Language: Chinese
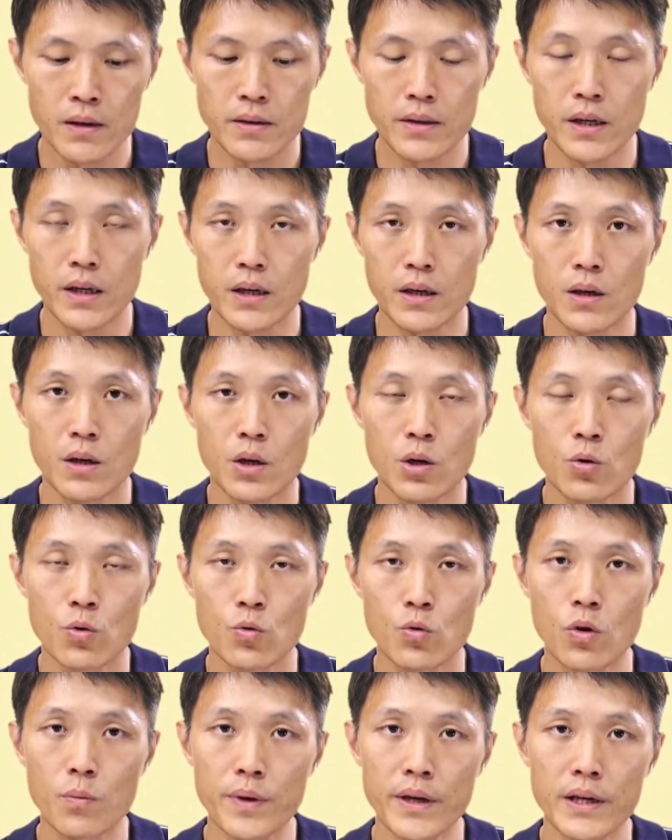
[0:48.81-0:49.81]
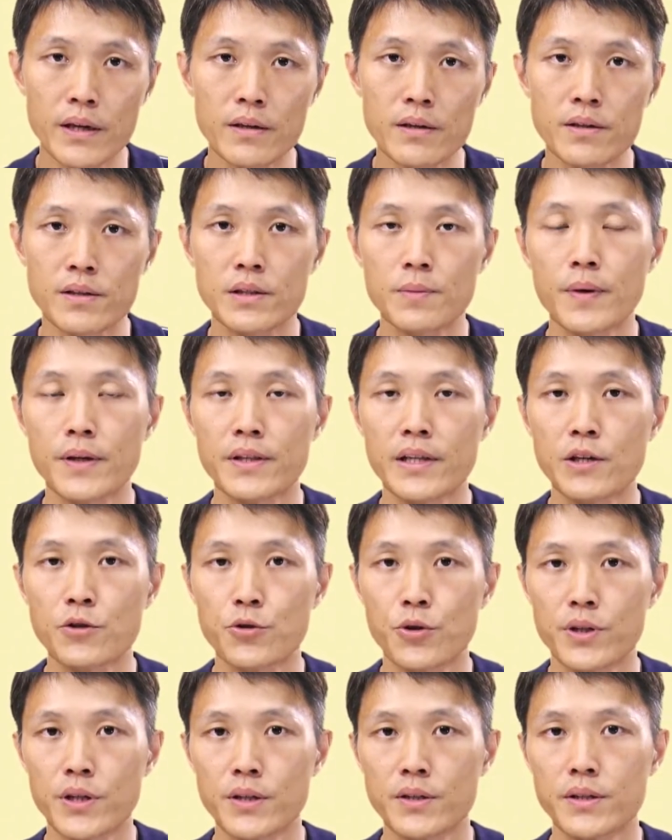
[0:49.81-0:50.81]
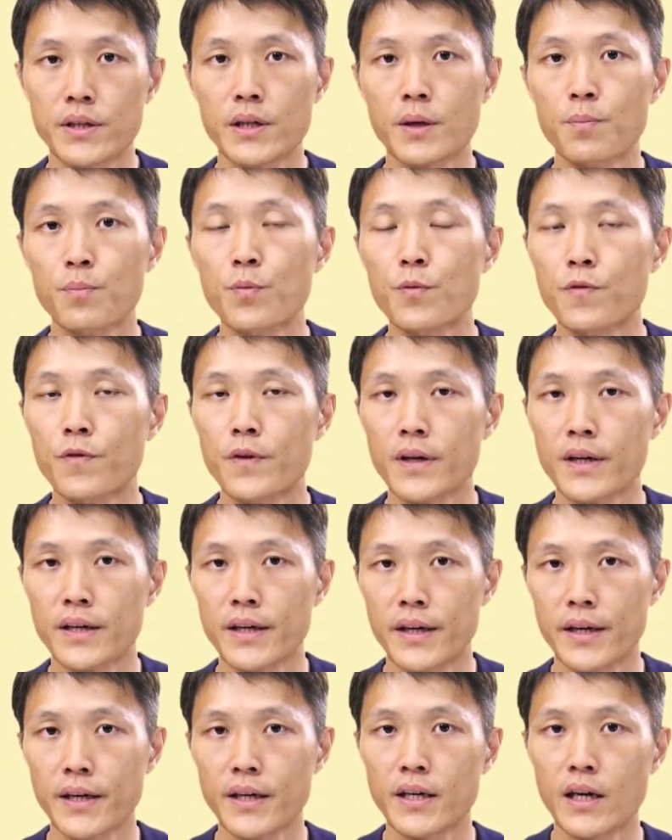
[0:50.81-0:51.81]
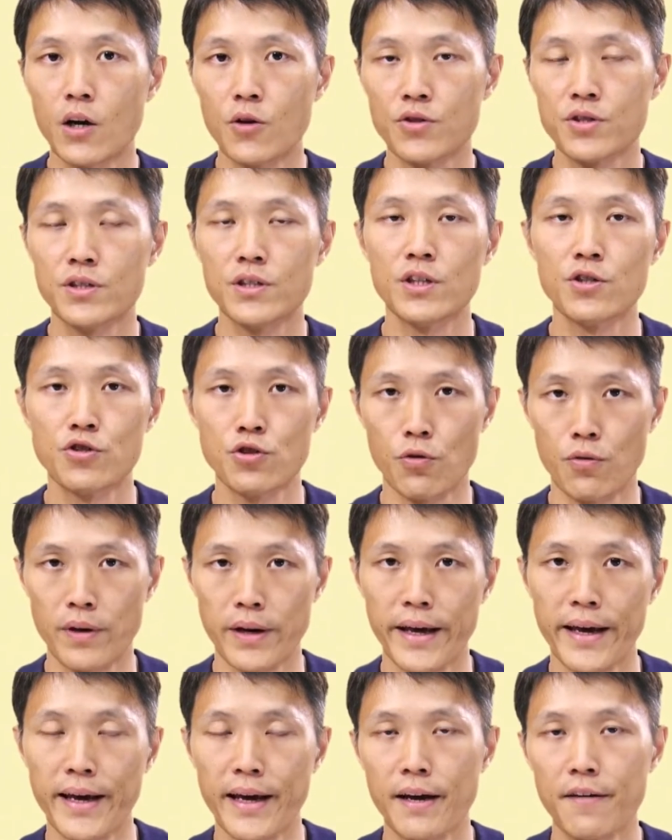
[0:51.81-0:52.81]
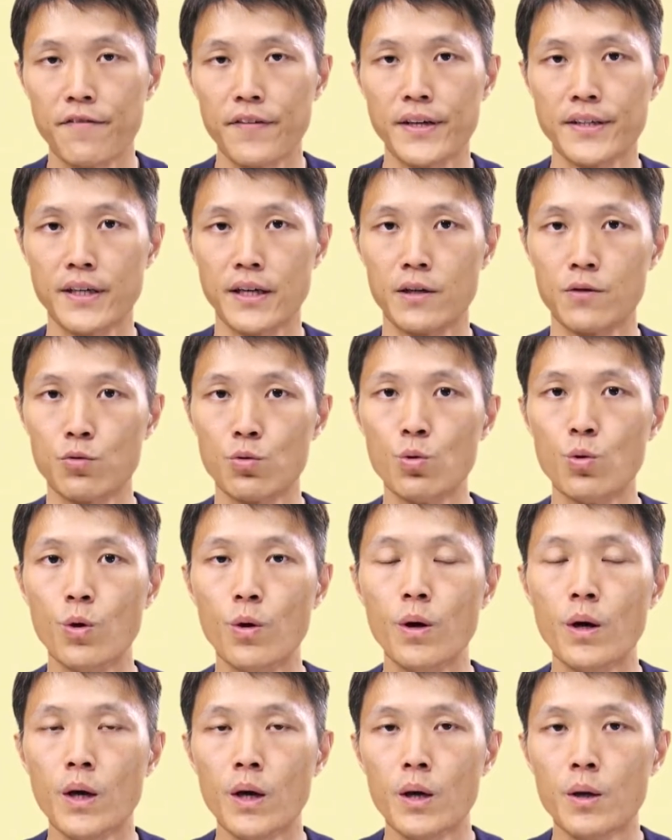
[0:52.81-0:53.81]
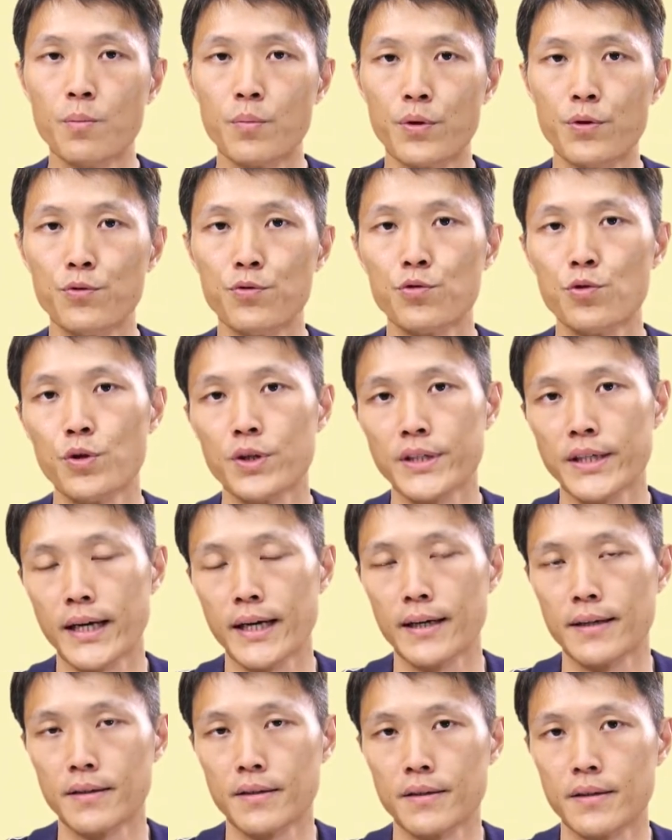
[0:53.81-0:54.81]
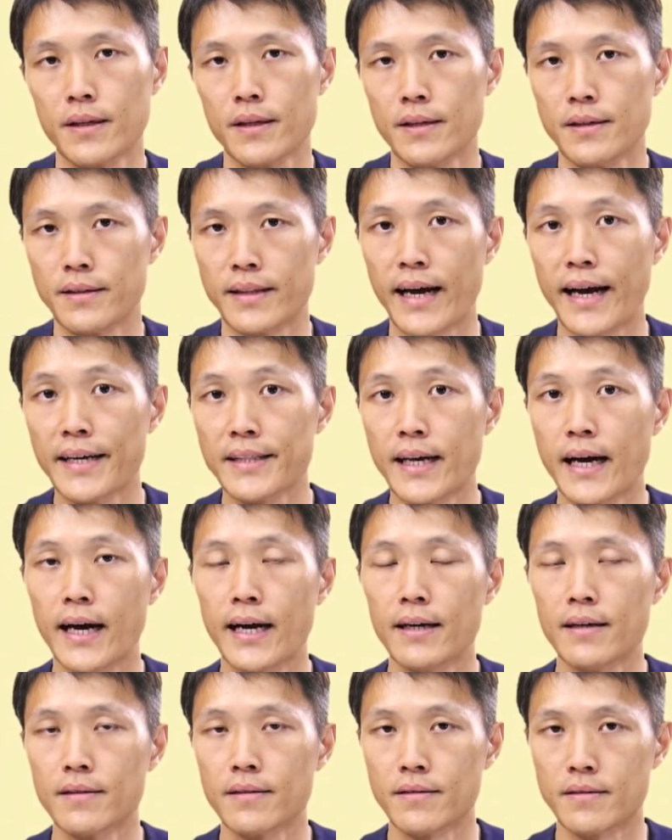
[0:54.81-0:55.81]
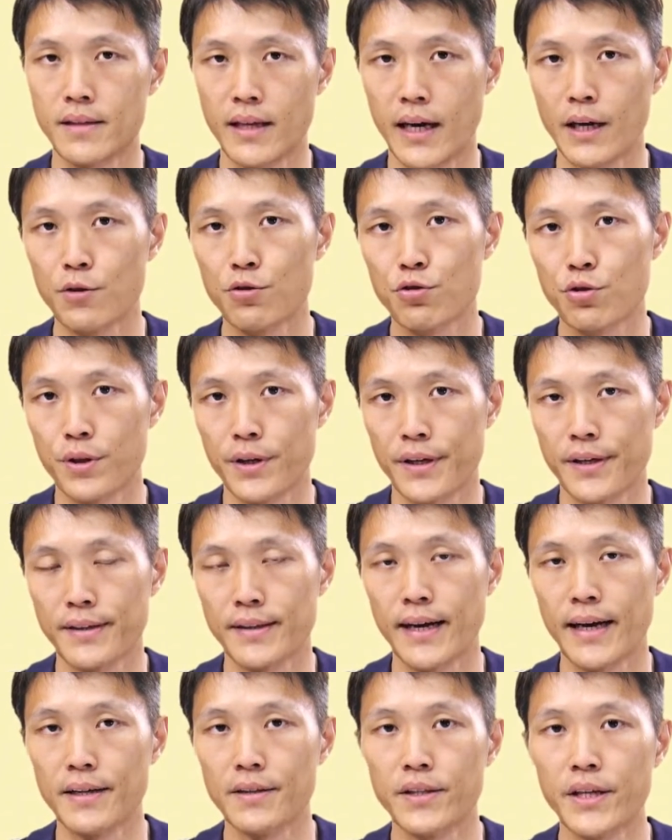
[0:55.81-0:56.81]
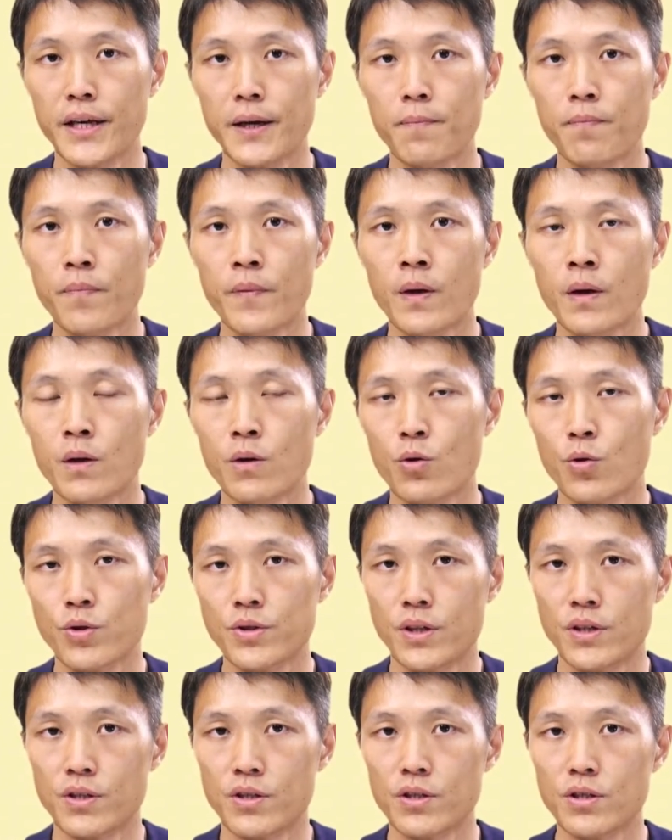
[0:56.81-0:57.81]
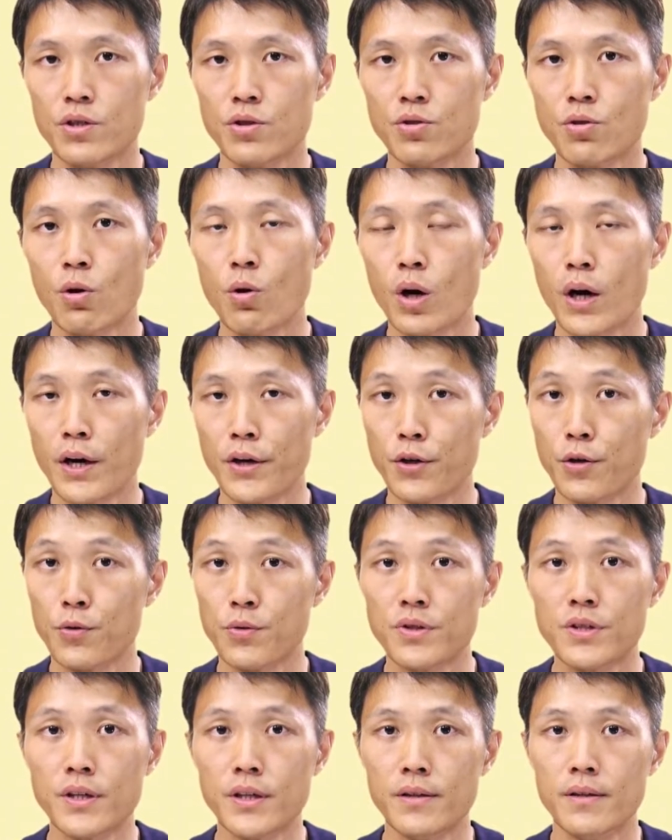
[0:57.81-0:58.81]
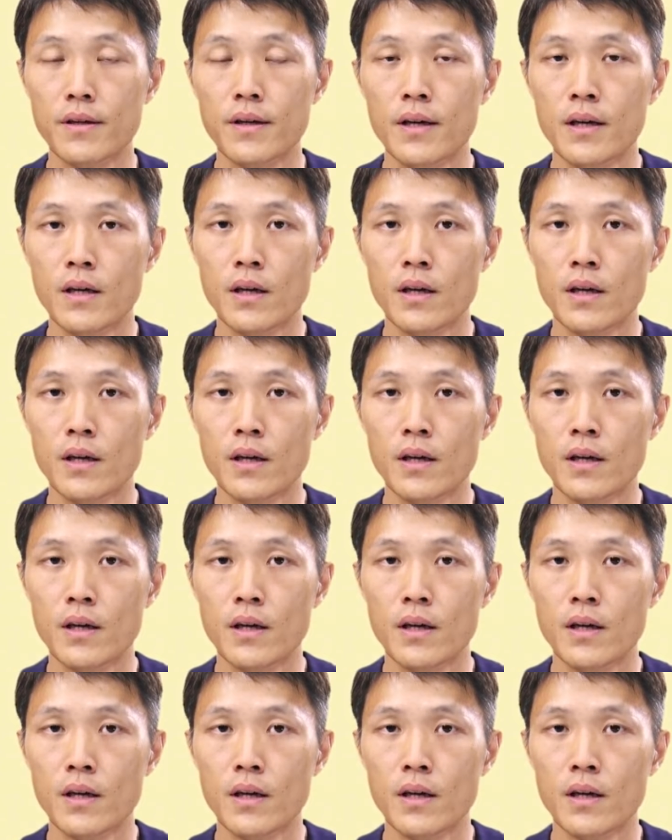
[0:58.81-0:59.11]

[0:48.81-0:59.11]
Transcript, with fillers: 那国民基本电学的这个部分可以考试的种类啊非常多，比如说像呃台糖、台水、台电，或者是中华邮政。